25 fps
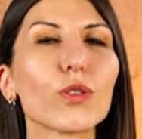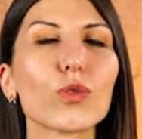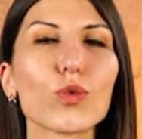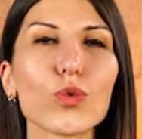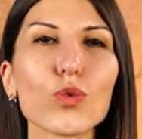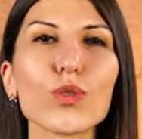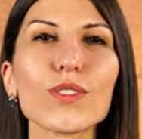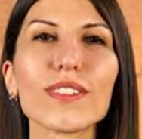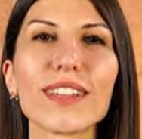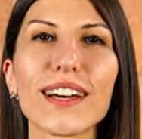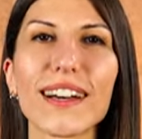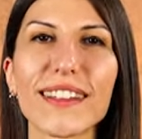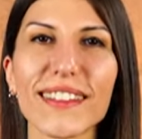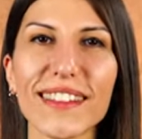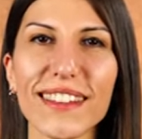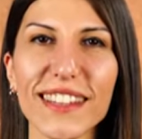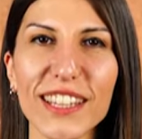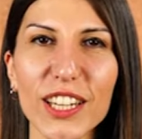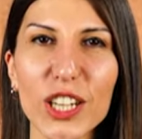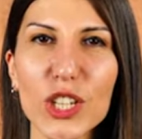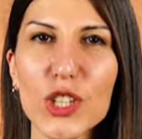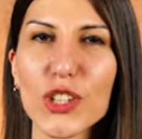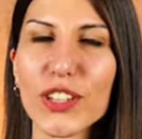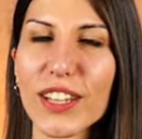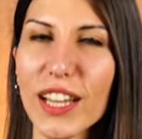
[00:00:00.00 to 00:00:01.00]
ve uzun
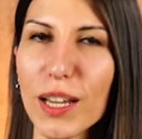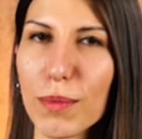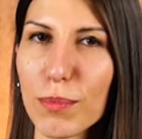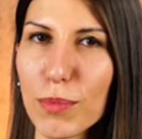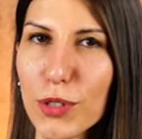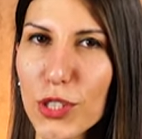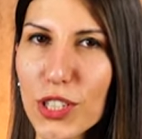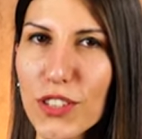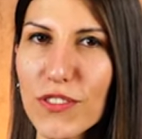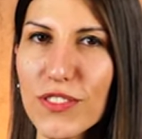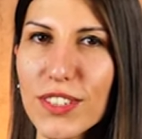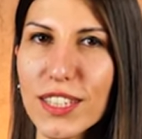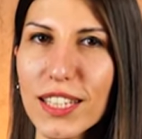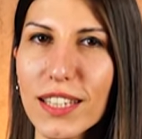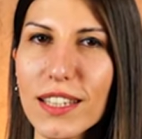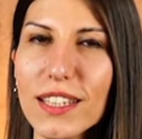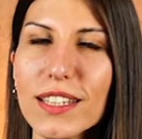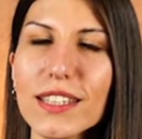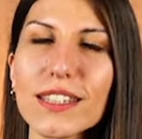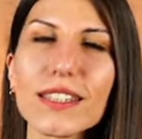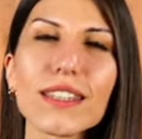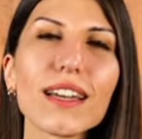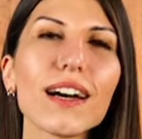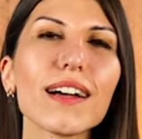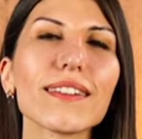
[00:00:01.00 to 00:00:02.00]
tatillere çıkan bir
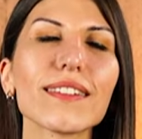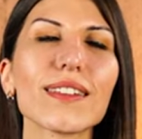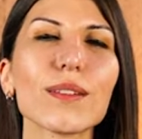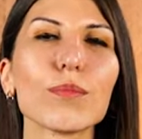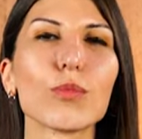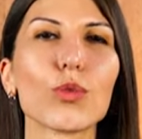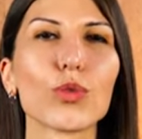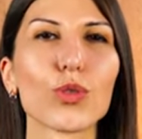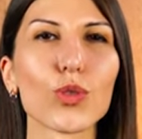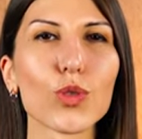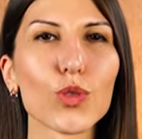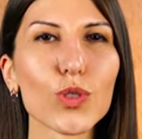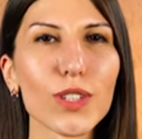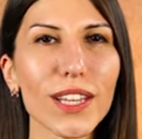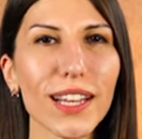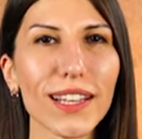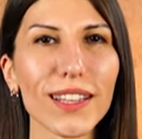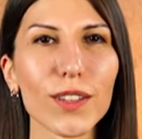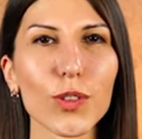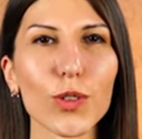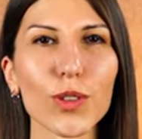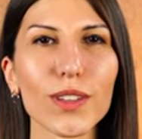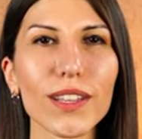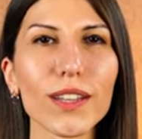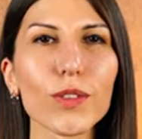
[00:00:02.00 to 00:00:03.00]
çiftseniz tatil modu
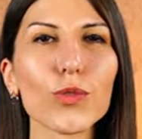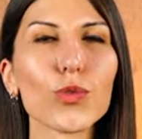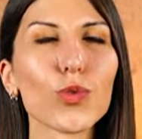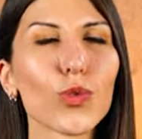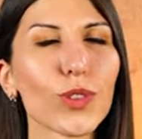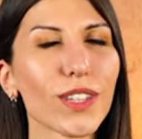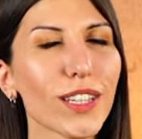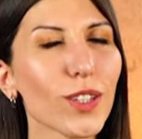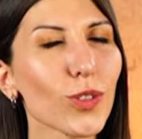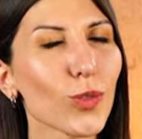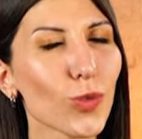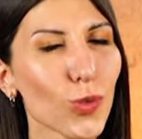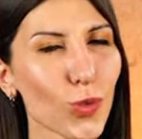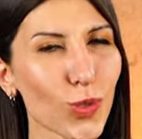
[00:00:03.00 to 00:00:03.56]
özelliği olan ürünleri